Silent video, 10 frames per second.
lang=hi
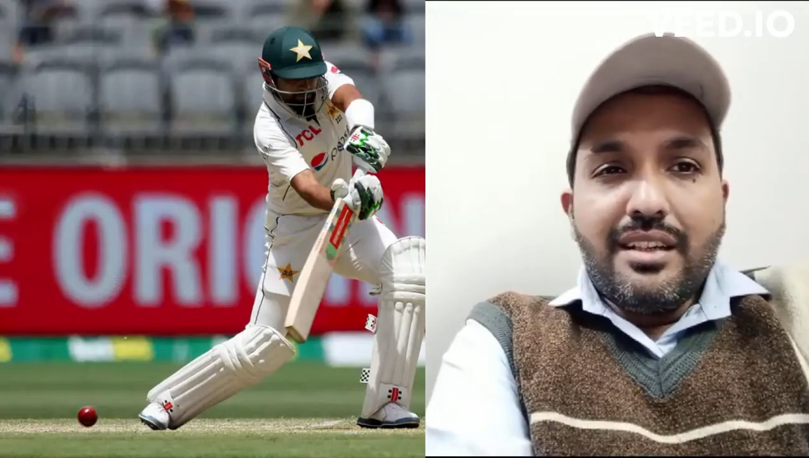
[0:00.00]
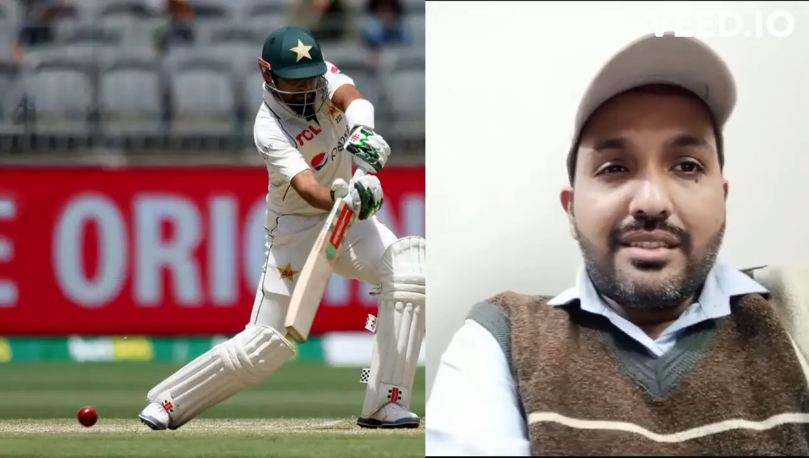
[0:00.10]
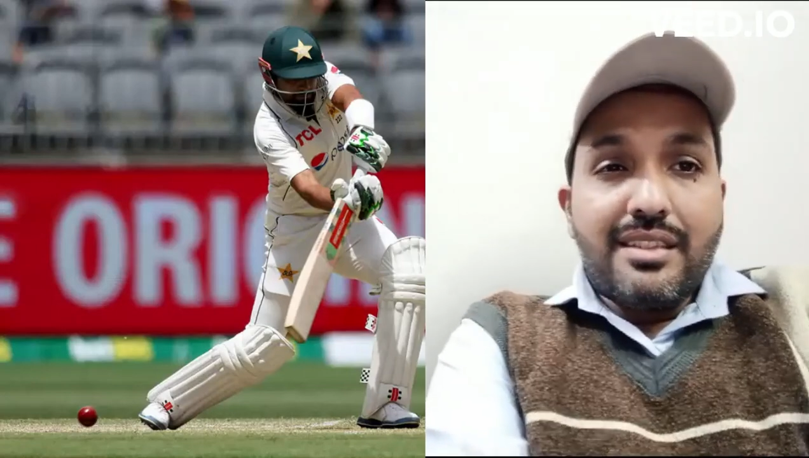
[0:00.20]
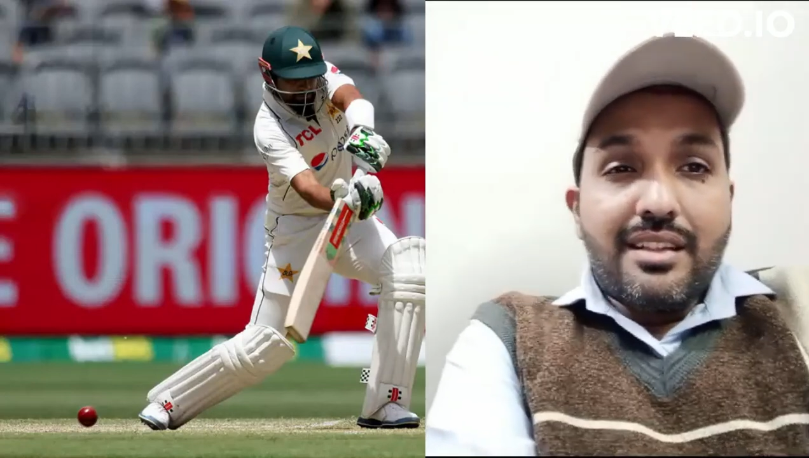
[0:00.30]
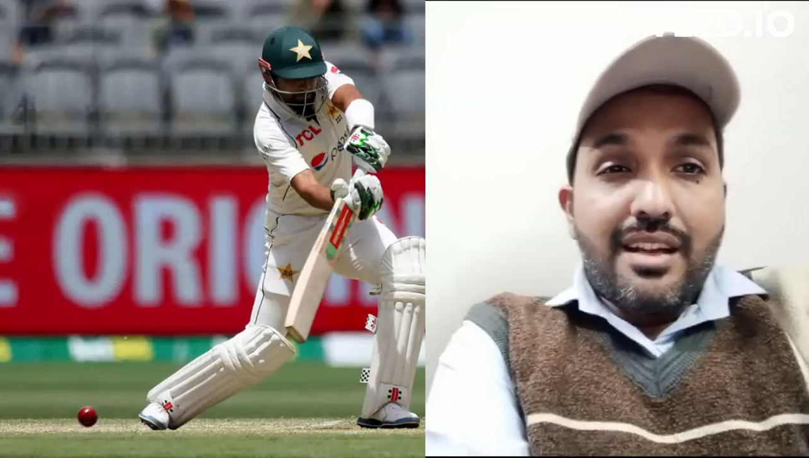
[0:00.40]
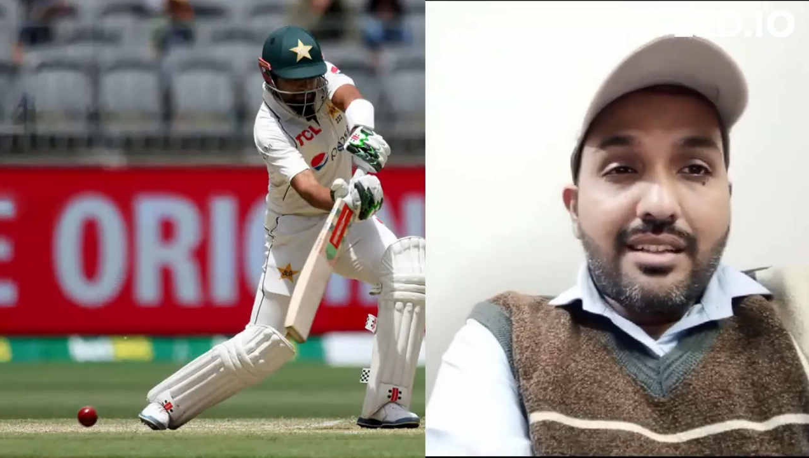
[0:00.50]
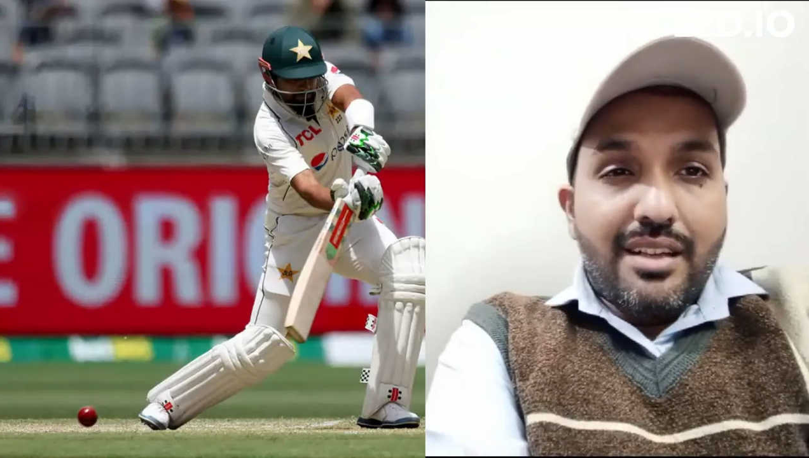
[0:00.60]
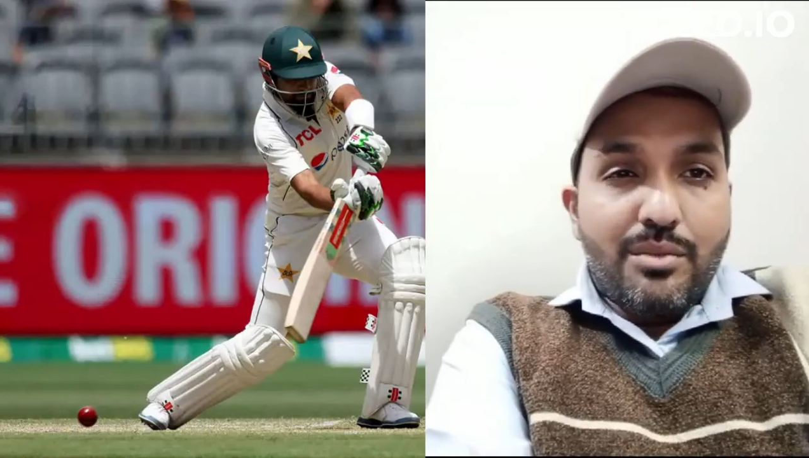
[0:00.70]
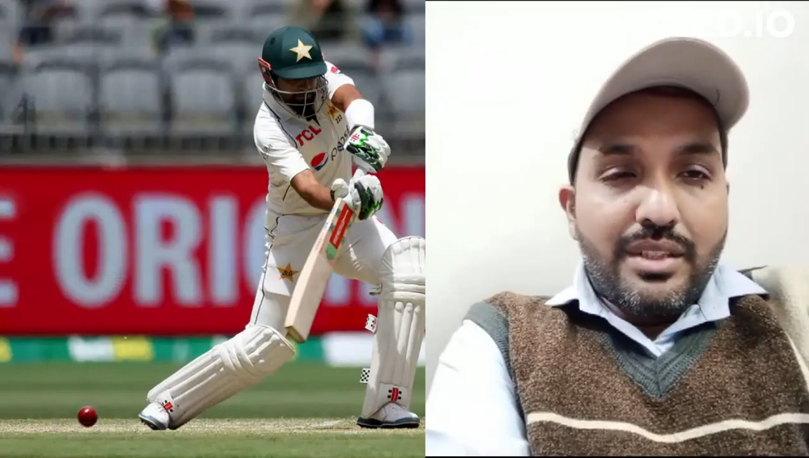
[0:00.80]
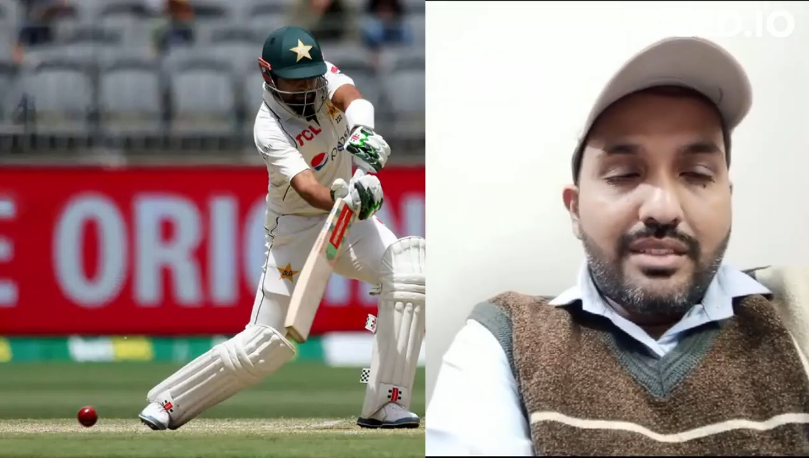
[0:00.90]
खतरनाक
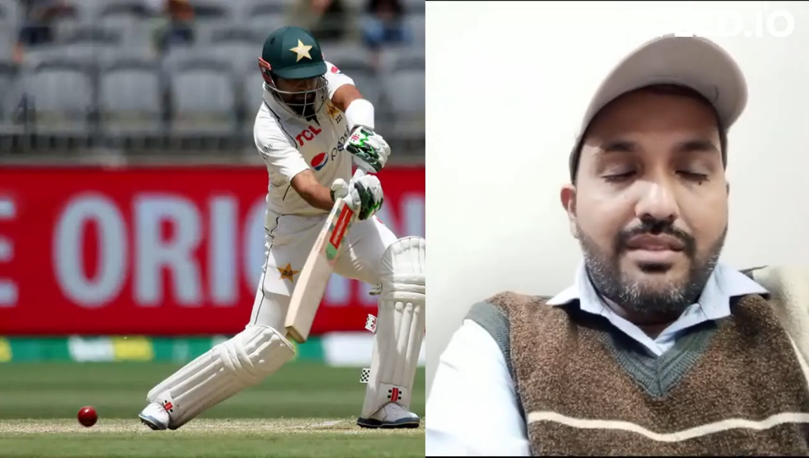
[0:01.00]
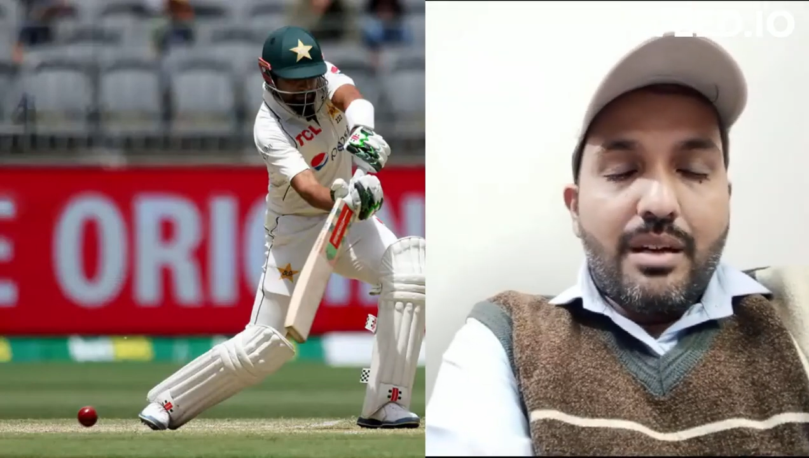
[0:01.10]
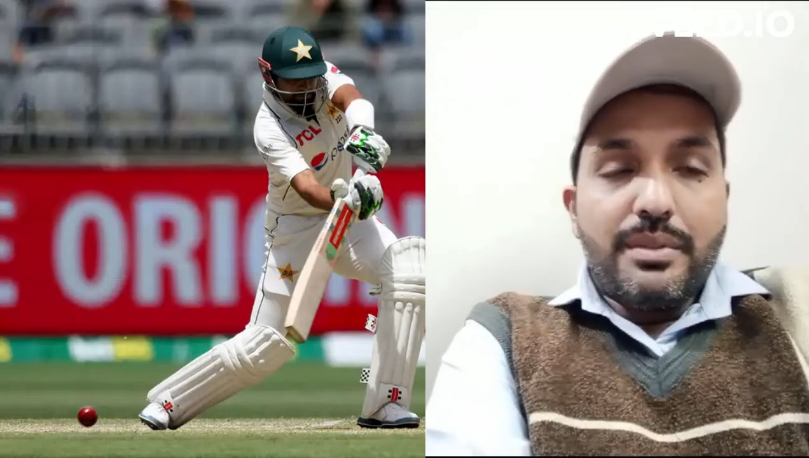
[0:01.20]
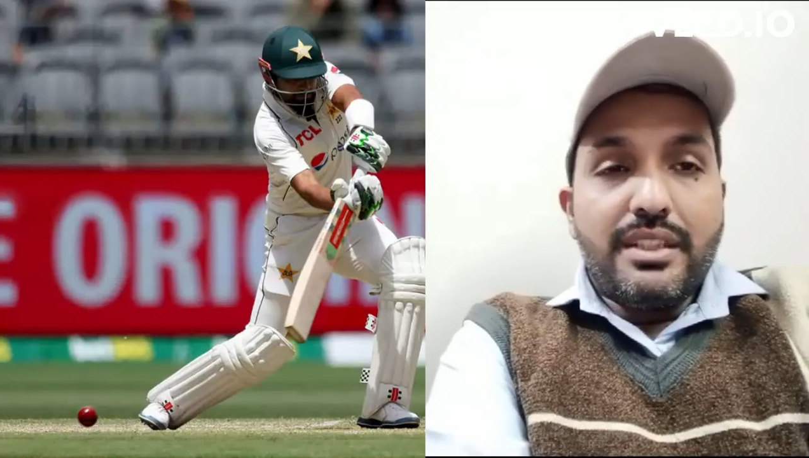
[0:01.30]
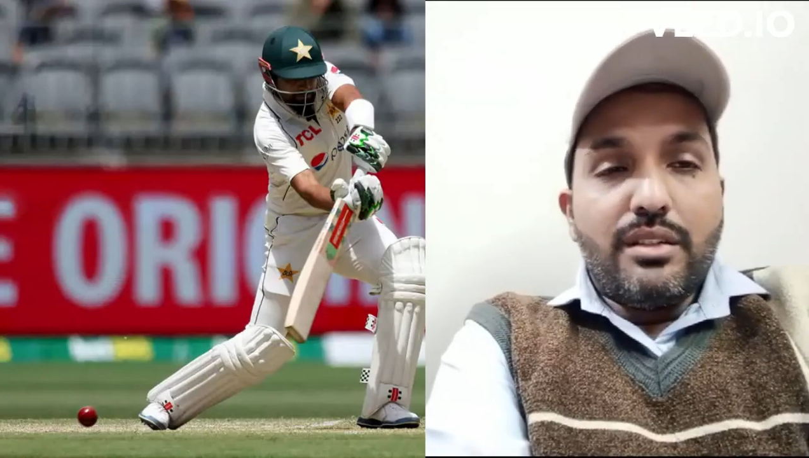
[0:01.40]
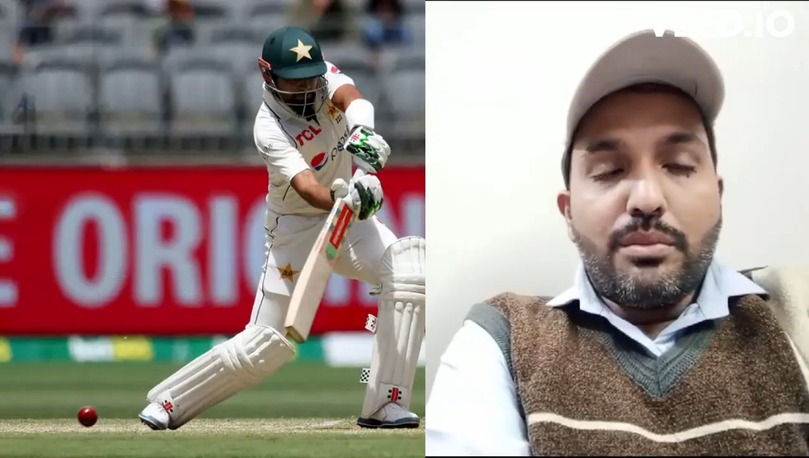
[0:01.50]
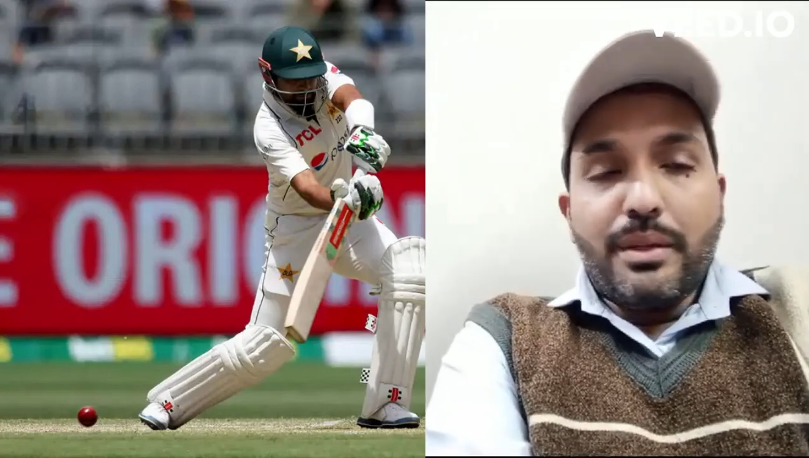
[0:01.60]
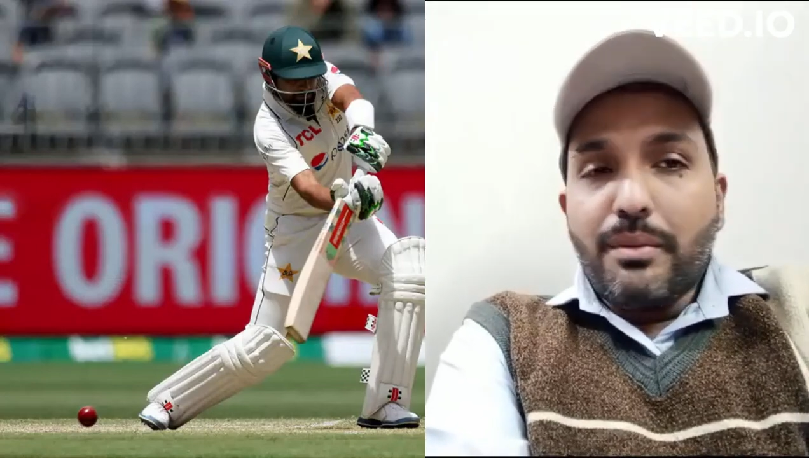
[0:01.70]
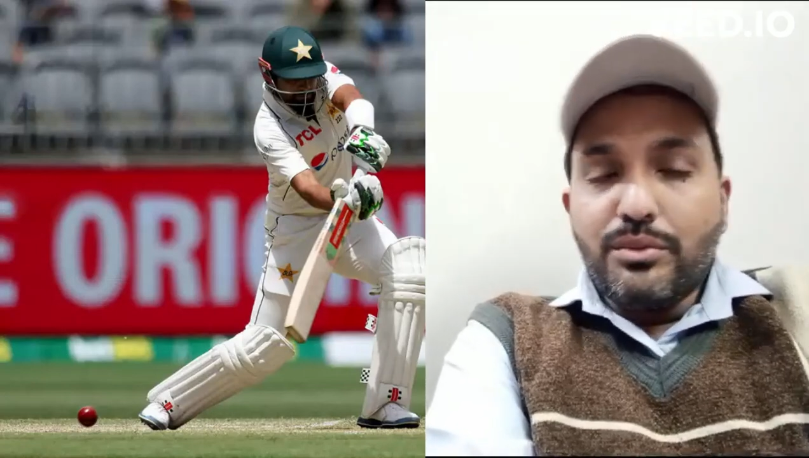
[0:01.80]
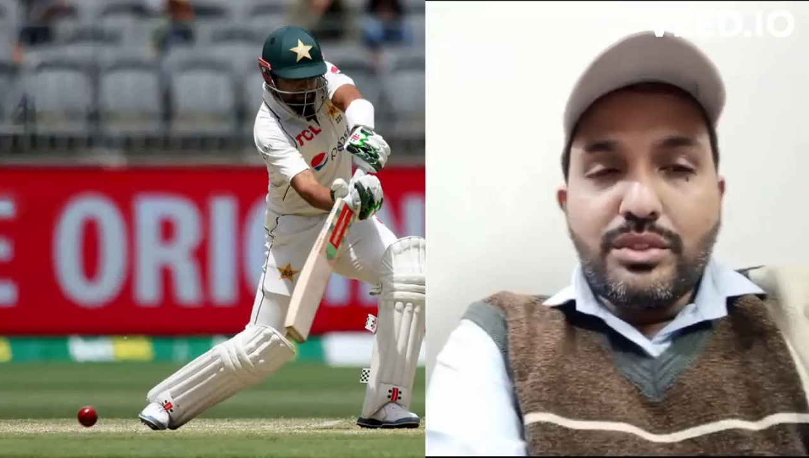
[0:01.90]
ग्राउंड है वहाँ पर ये लोग फिर
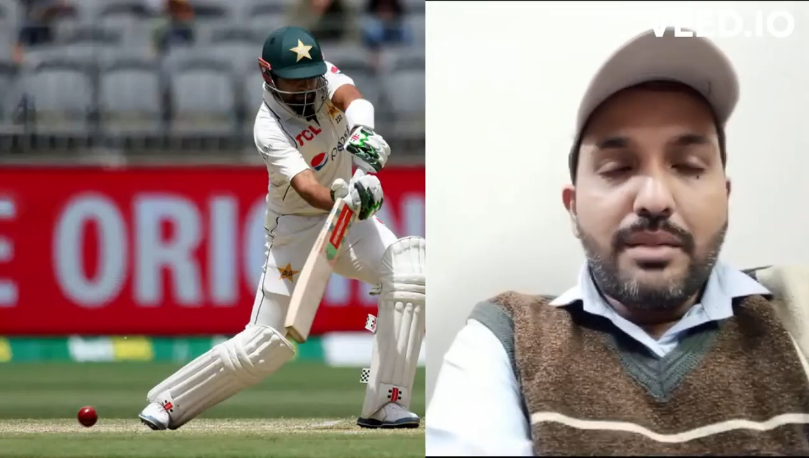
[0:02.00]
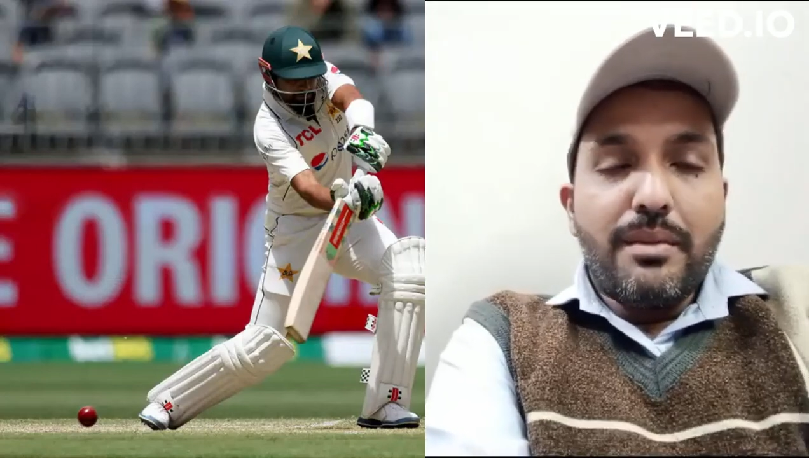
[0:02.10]
बाउंसरें